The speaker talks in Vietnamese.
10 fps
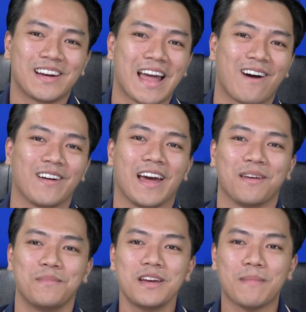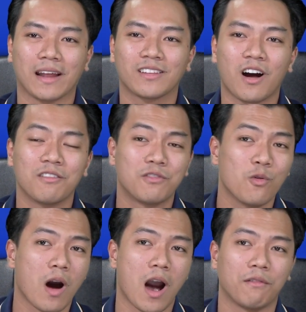thế nào để biết bản thân
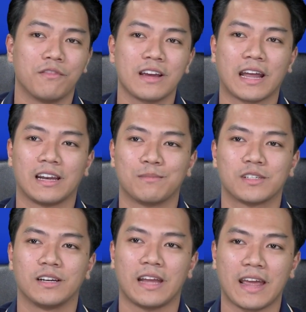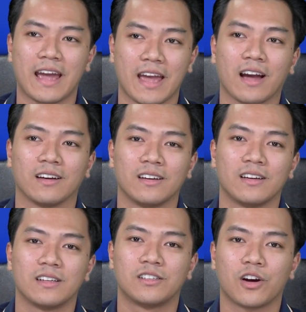phù hợp với ngành lập trình a i ạ? À?
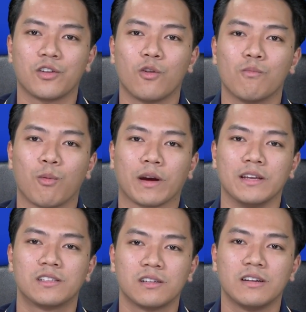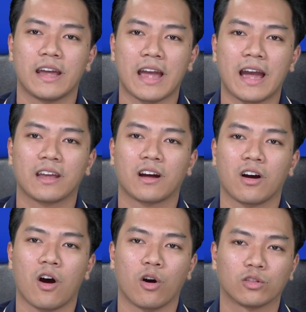Trong dung một kỹ sư a i
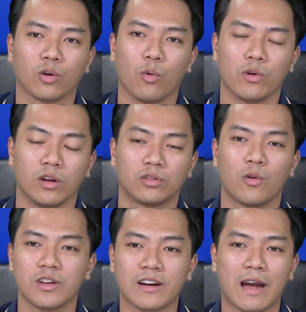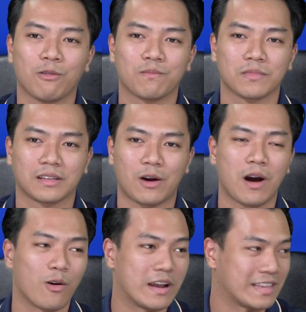cần hội tụ những tố chất nào? Câu
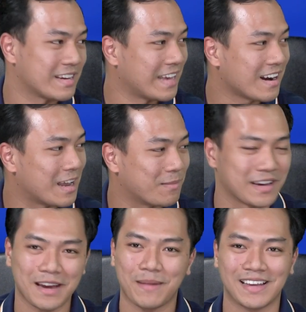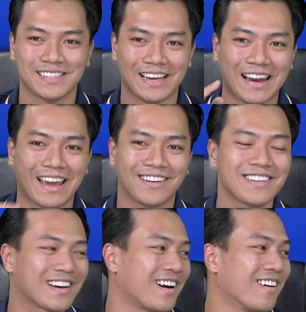hỏi này chắc chắn là em nghĩ các bạn sẽ đang rất
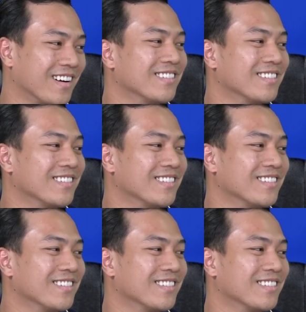là cần.